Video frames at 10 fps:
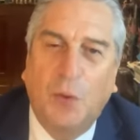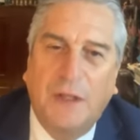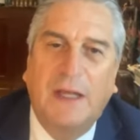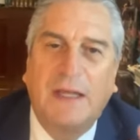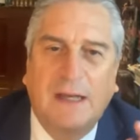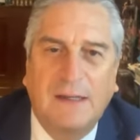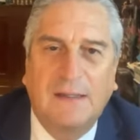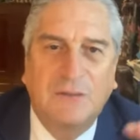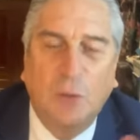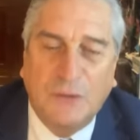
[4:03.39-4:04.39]
porque
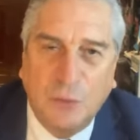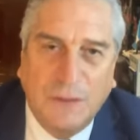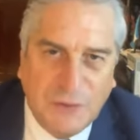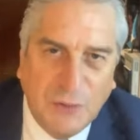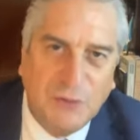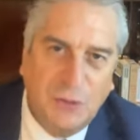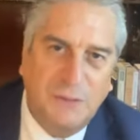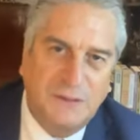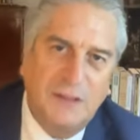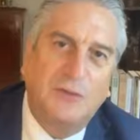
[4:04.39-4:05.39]
ya no es un hecho
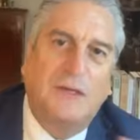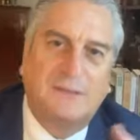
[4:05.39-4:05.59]
controvertido,